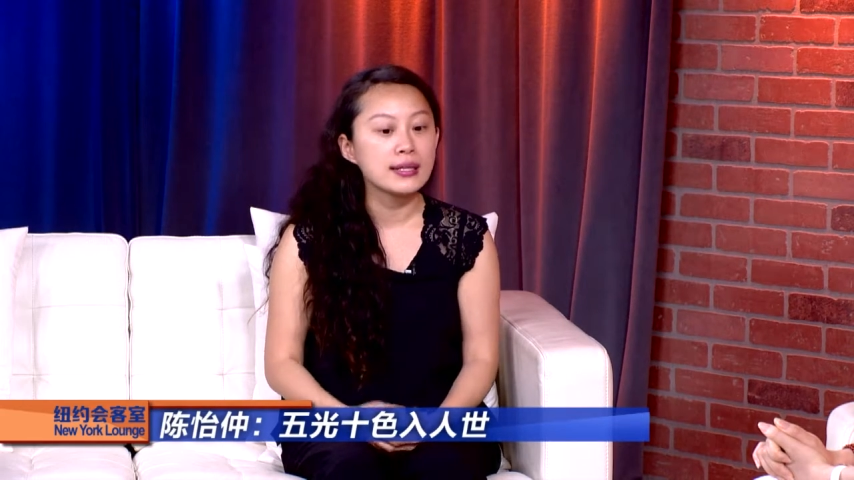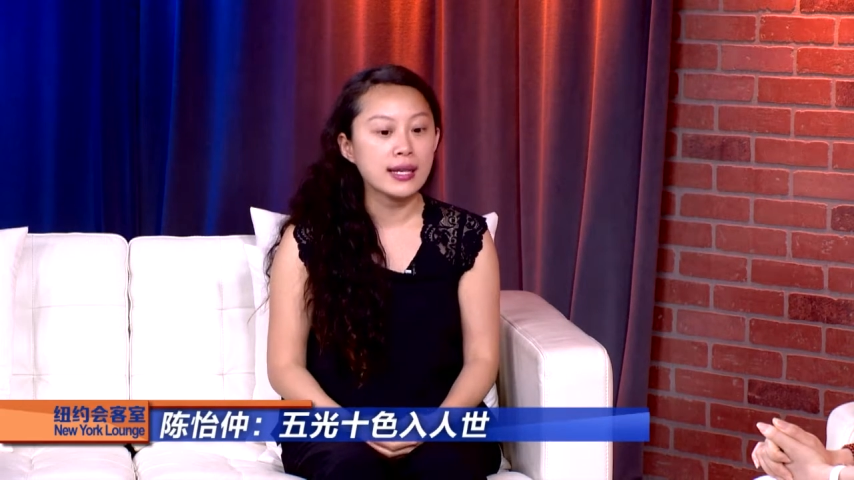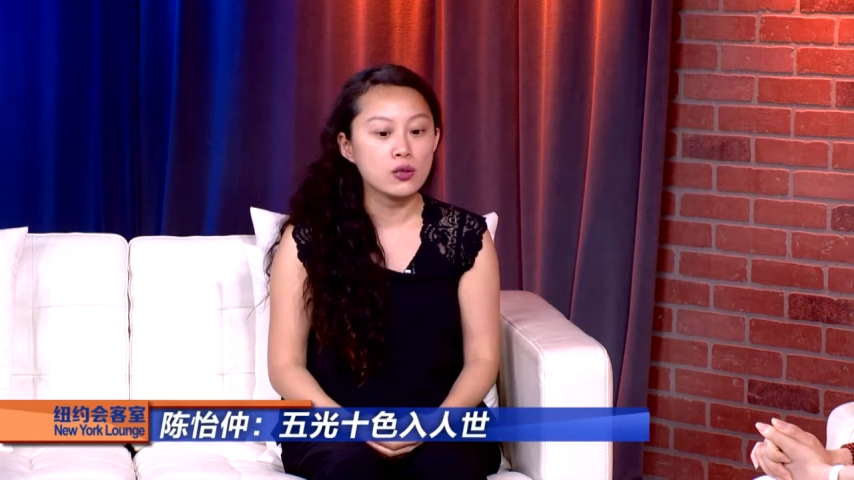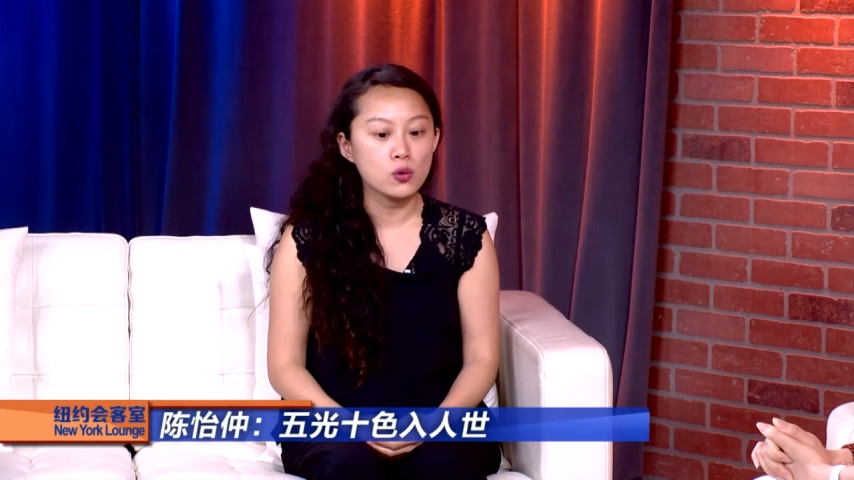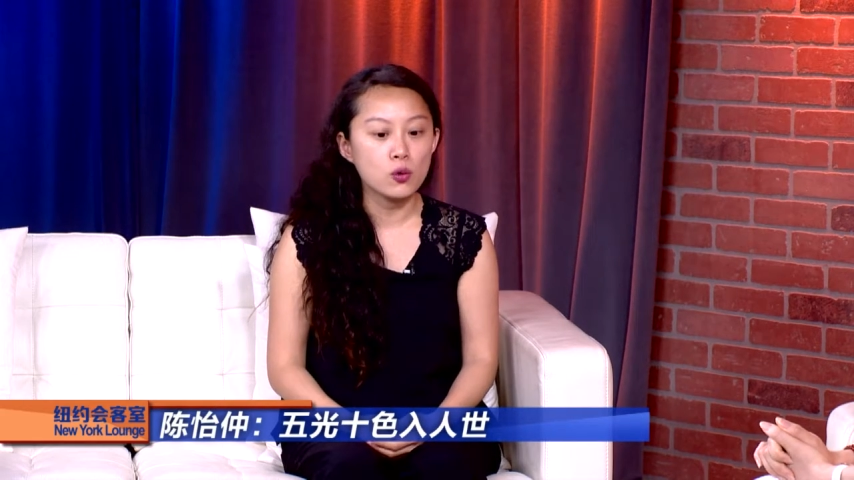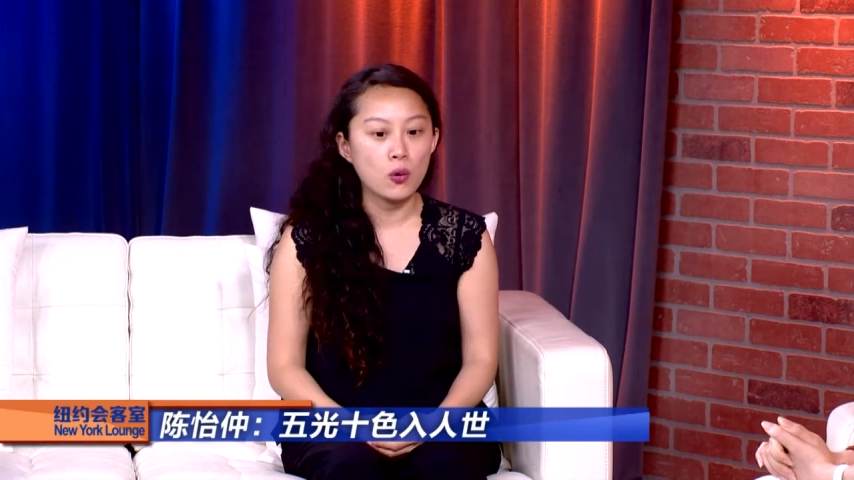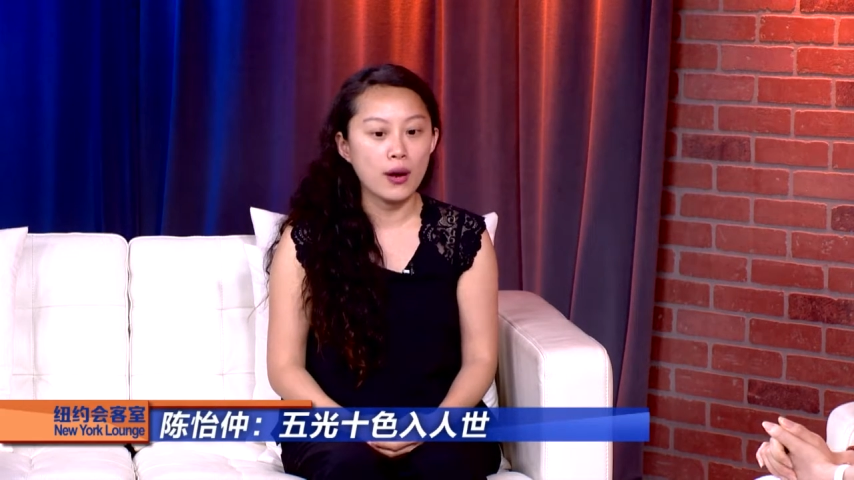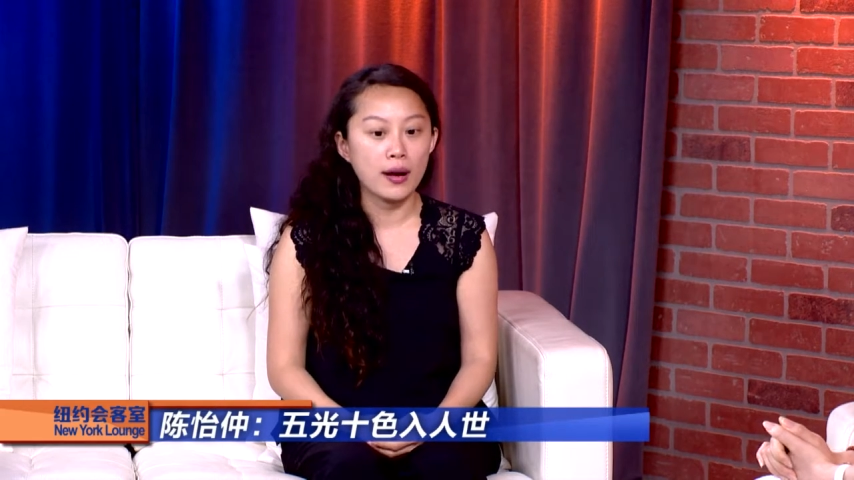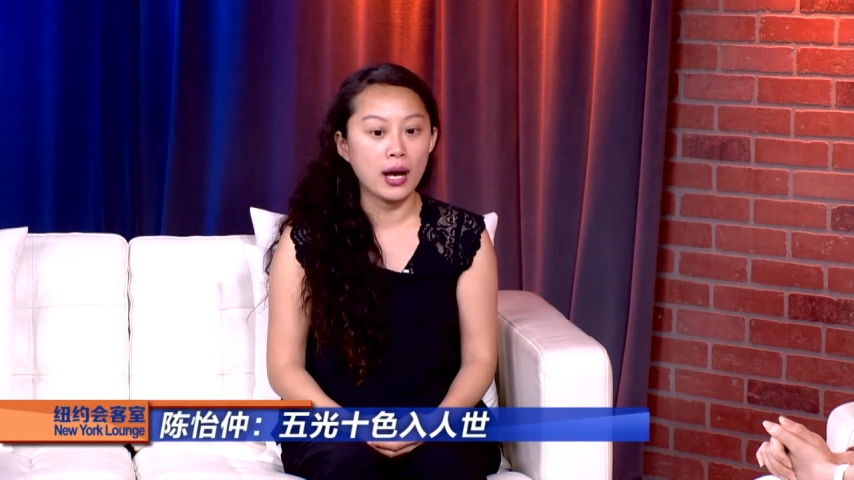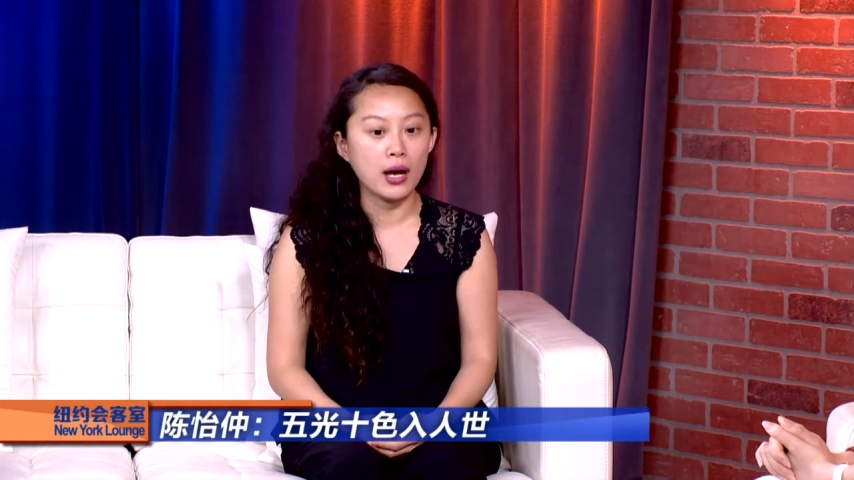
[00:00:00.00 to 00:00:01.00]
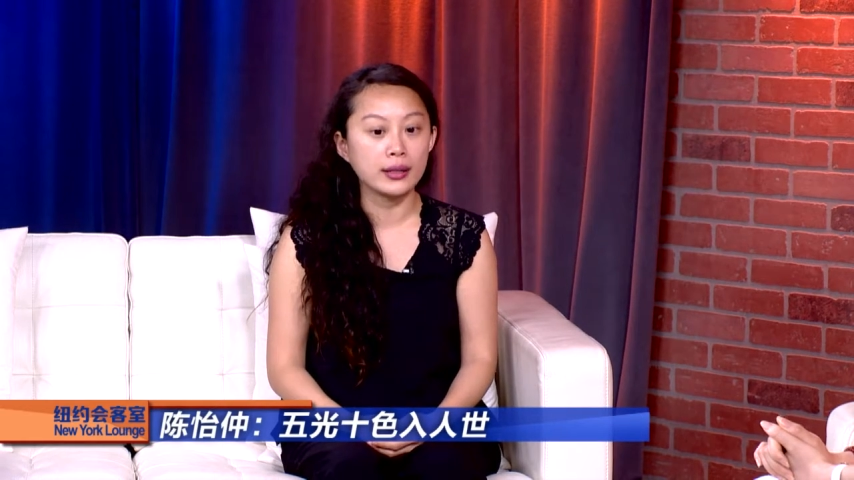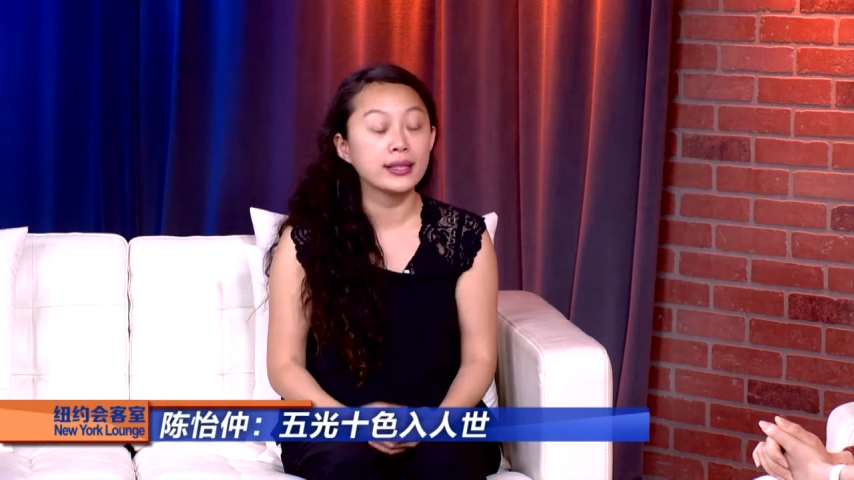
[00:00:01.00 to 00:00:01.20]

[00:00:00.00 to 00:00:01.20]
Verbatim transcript: 在中国啊，